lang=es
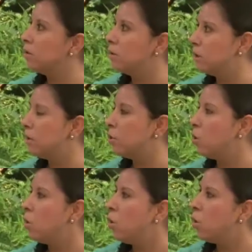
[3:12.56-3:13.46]

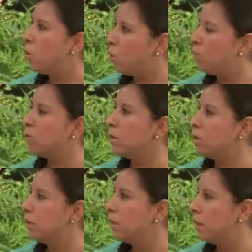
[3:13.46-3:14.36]
diciendo cómo
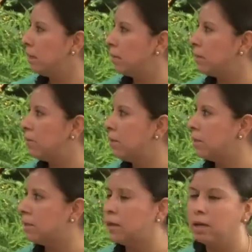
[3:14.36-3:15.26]
se tiene que
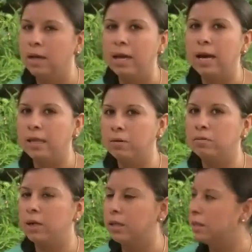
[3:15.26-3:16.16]
establecer cada
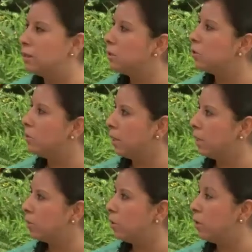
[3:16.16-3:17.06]
una de estas
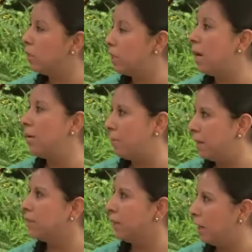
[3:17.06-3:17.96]
obligaciones ya en la
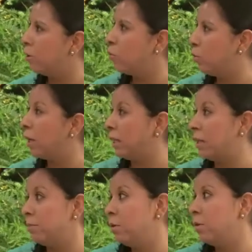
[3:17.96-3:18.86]
práctica, Porque
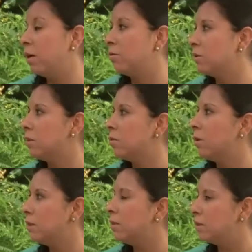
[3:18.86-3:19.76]
también una cosa es
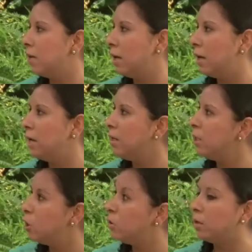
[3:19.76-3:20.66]
lo que dice la ley
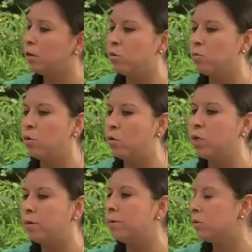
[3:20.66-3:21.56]
y otra cómo
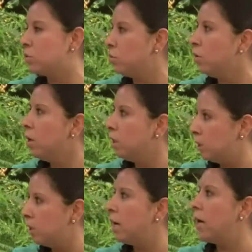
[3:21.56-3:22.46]
lo llevas tú
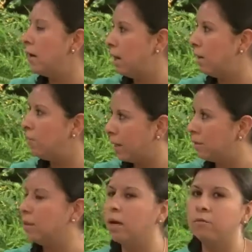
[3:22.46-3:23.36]
ya a la
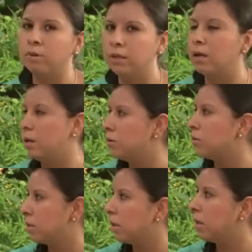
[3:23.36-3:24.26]
práctica y frente a la
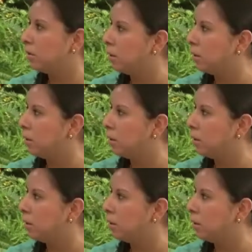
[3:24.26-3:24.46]
sociedad.